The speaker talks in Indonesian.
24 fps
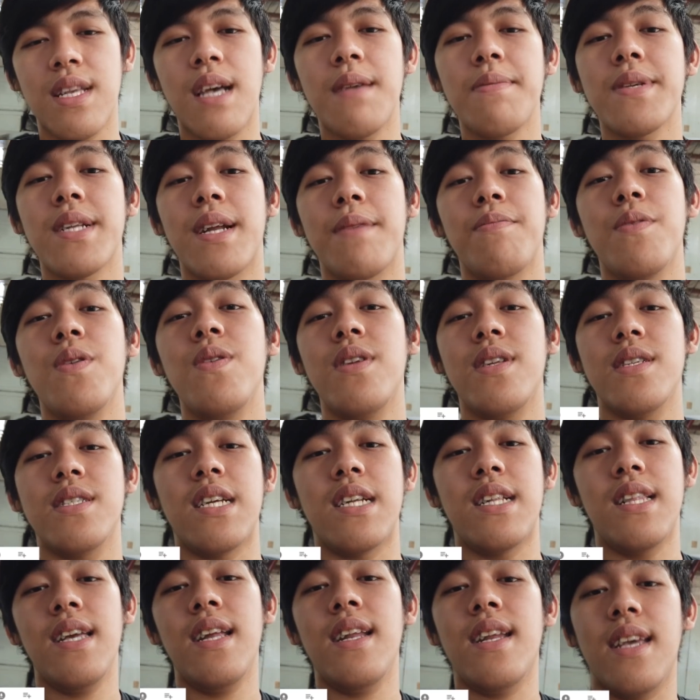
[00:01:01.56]
subscribe dulu di
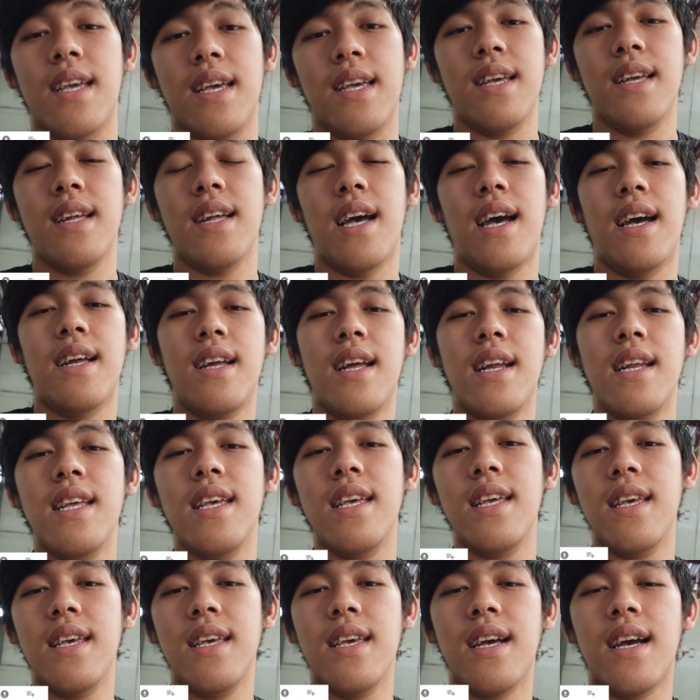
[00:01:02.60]
channel ini. Ada
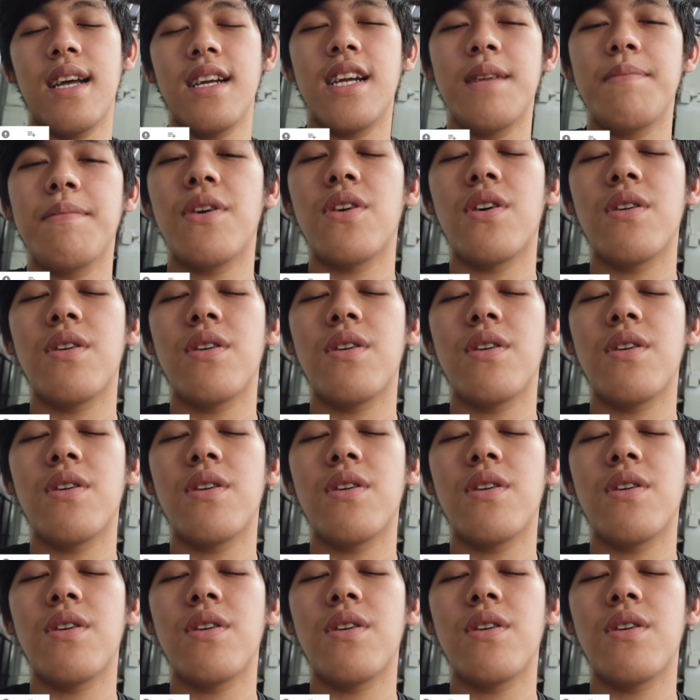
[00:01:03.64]
di kanan bawah